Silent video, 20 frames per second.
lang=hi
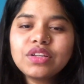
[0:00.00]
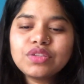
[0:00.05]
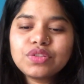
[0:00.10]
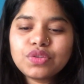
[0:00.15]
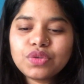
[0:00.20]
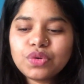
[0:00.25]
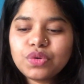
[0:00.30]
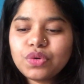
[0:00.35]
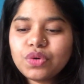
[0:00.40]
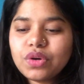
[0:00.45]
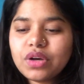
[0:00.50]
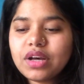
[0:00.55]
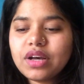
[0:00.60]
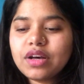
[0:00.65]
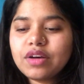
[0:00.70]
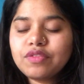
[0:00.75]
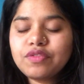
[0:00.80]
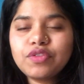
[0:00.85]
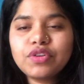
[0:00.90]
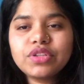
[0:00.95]
सो
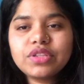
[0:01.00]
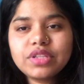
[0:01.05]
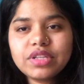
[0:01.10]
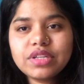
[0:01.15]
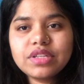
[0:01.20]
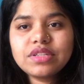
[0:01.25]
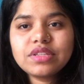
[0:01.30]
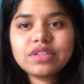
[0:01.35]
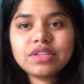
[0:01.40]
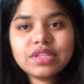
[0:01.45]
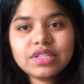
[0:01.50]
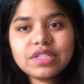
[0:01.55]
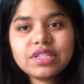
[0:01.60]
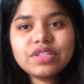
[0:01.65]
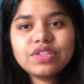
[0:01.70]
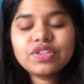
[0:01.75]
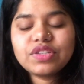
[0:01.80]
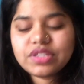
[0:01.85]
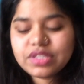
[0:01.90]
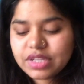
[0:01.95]
फॉर दिस इसी
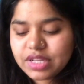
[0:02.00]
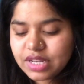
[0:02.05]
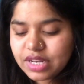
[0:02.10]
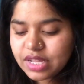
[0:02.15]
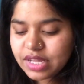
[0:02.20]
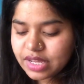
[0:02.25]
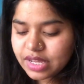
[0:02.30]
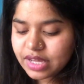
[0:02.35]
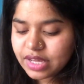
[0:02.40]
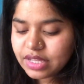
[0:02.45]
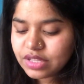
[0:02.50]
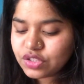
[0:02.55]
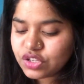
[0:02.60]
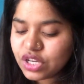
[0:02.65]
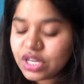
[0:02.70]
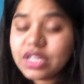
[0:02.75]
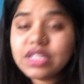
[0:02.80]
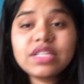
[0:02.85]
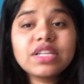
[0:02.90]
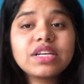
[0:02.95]
चीज़ के लिए है
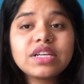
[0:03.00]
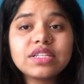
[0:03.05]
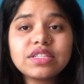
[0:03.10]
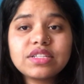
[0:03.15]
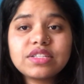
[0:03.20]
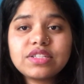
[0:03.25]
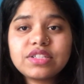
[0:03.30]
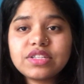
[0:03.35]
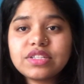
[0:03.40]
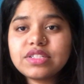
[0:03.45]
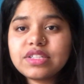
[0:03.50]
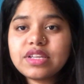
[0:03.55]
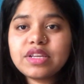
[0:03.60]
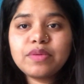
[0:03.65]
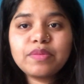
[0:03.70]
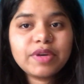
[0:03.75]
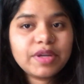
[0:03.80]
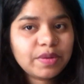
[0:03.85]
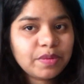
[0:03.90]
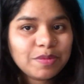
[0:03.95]
चलिए इसकी कंसिस्टेंसी के
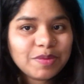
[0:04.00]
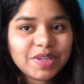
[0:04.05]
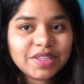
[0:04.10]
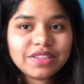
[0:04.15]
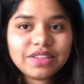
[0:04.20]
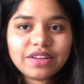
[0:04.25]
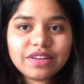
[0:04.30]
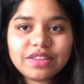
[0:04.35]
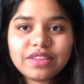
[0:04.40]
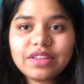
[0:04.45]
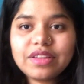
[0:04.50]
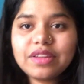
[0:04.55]
बारे में बात करते